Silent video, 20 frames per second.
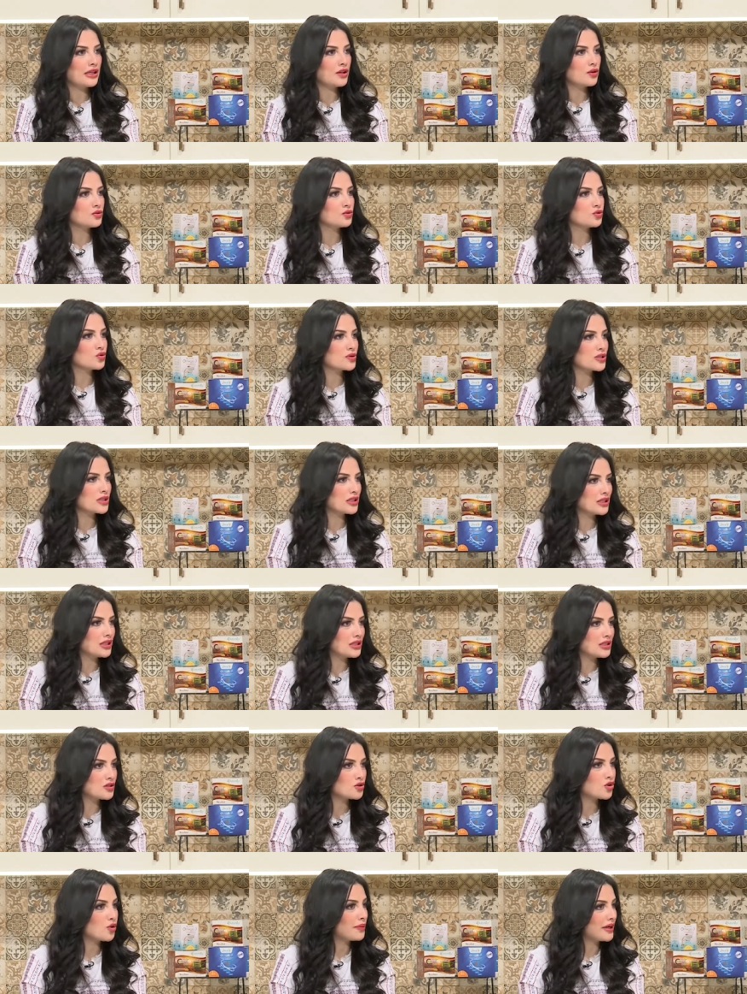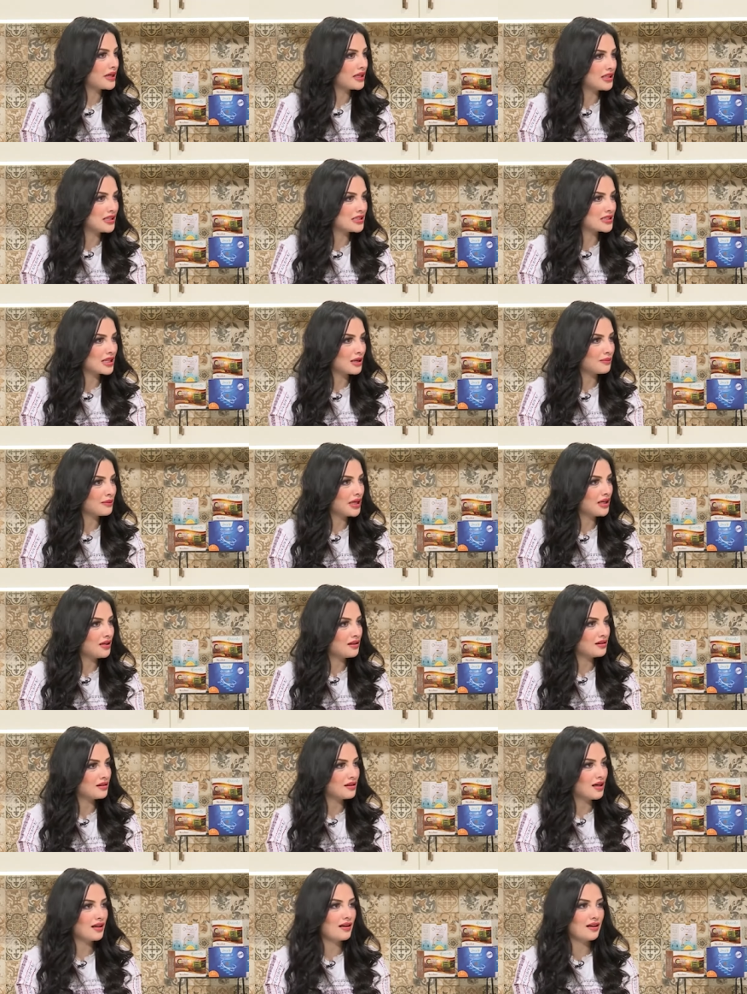ياخد نص كيس ربع كيس كمان بالزبط.
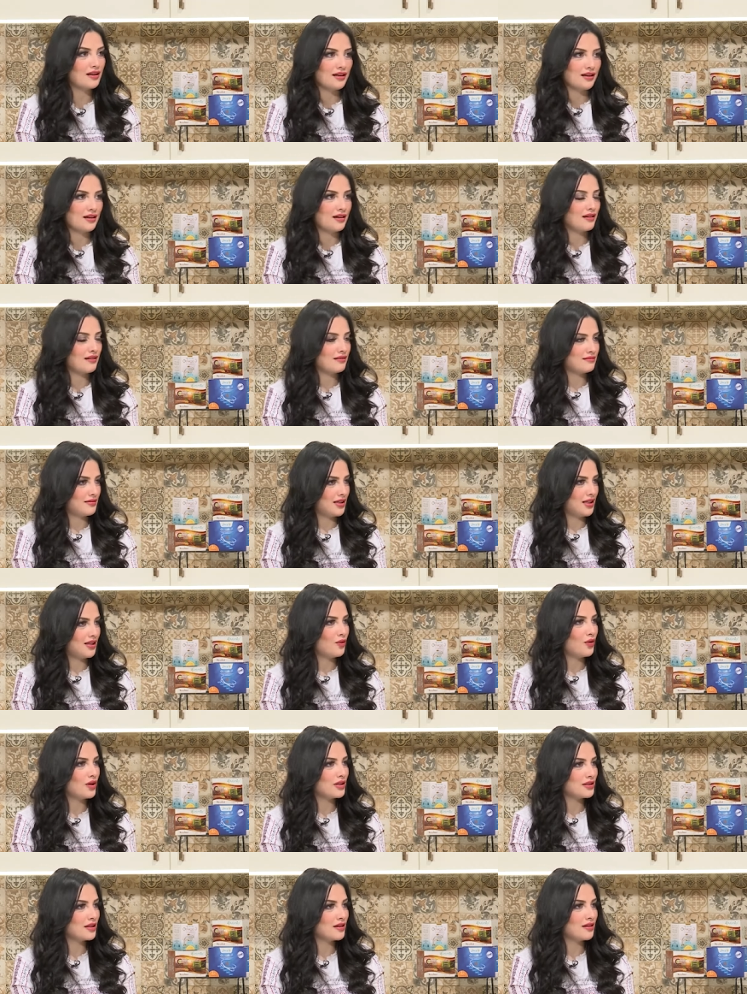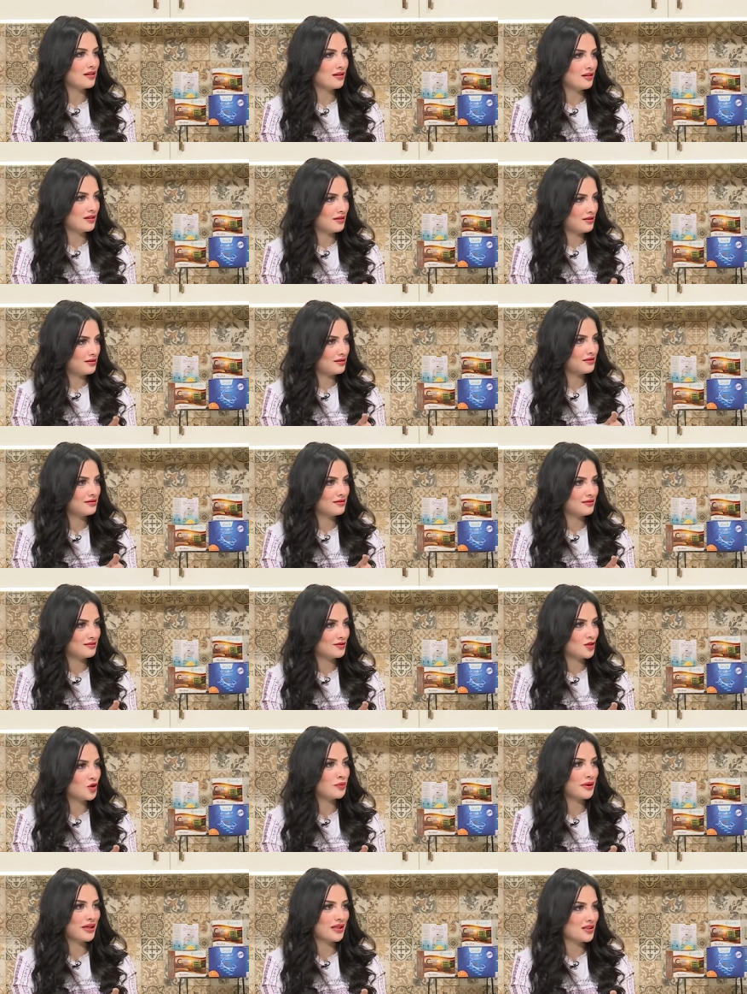انا بالزبط. انا واخده
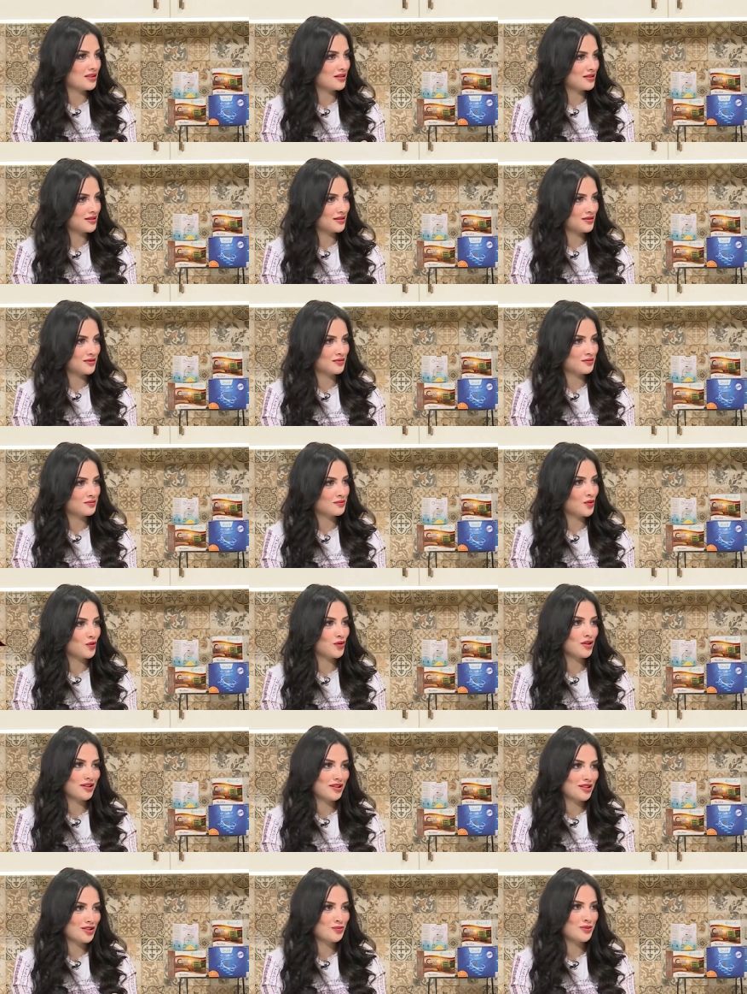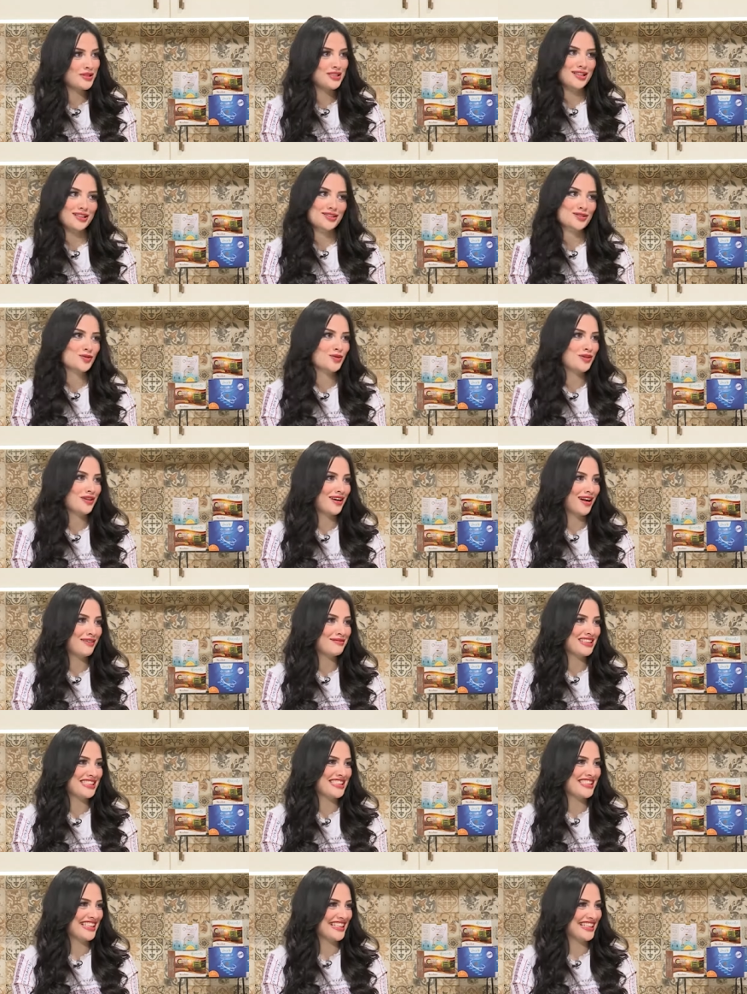ربع كيس ما اقولكيش بس على السكر عامل
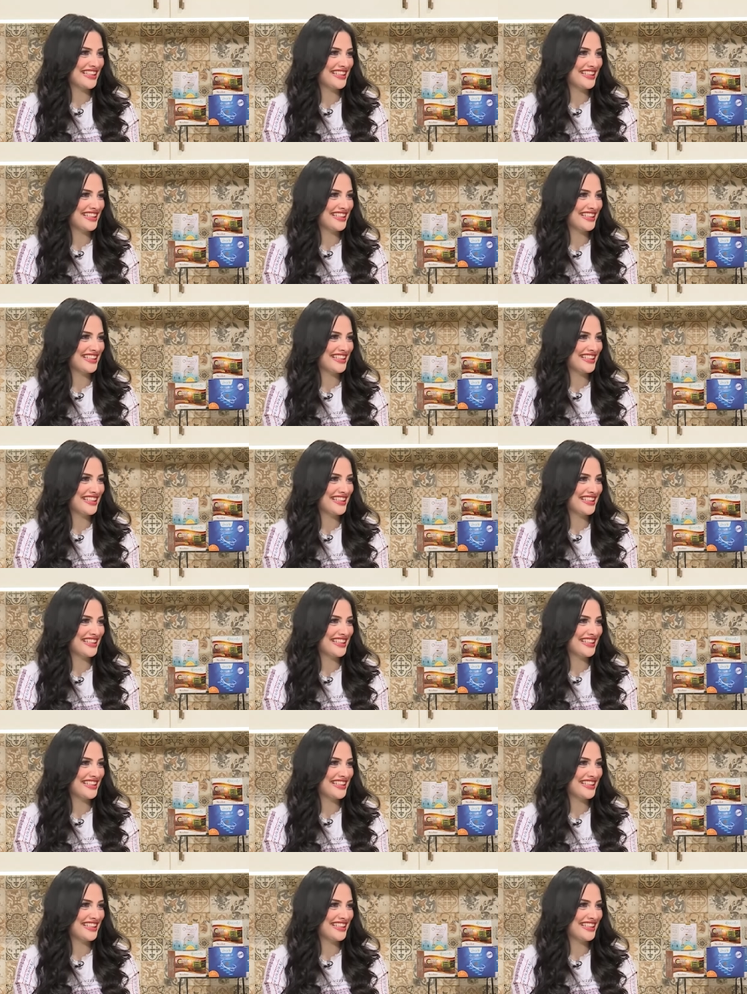ازاي